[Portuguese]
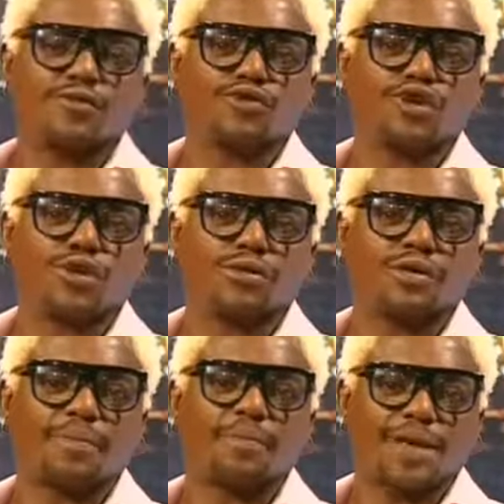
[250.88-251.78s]
um jogo
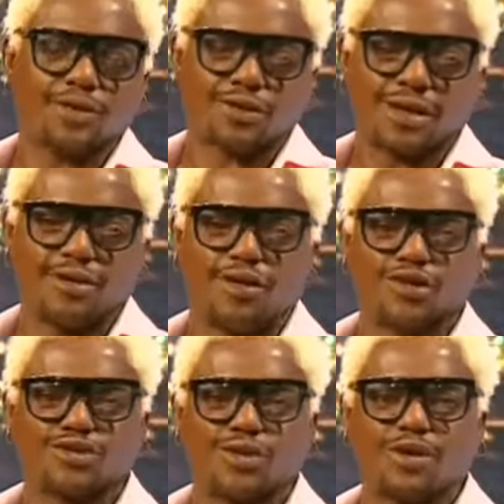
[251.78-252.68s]
de Petro de
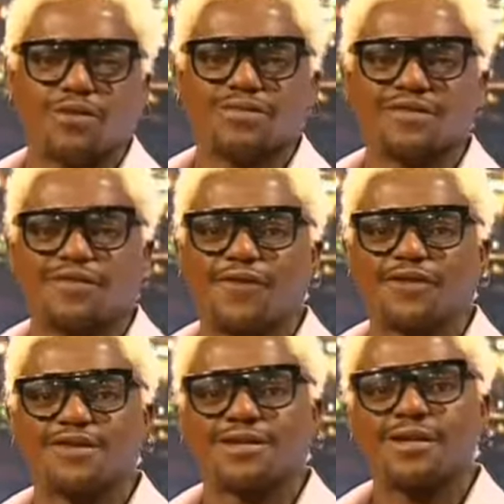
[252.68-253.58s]
Agosto, é como se
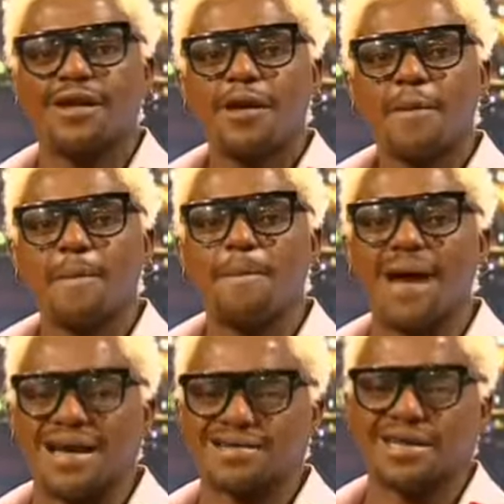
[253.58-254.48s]
fosse
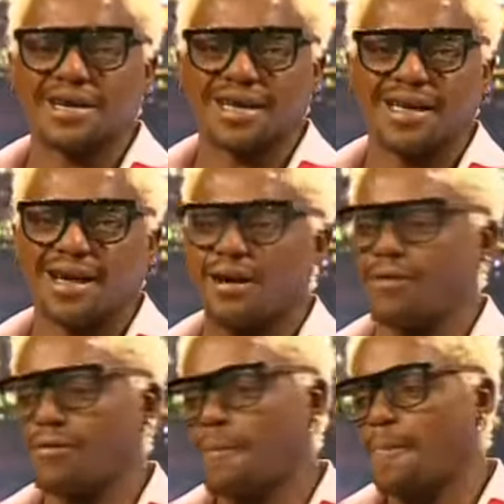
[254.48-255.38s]
Barça e Real,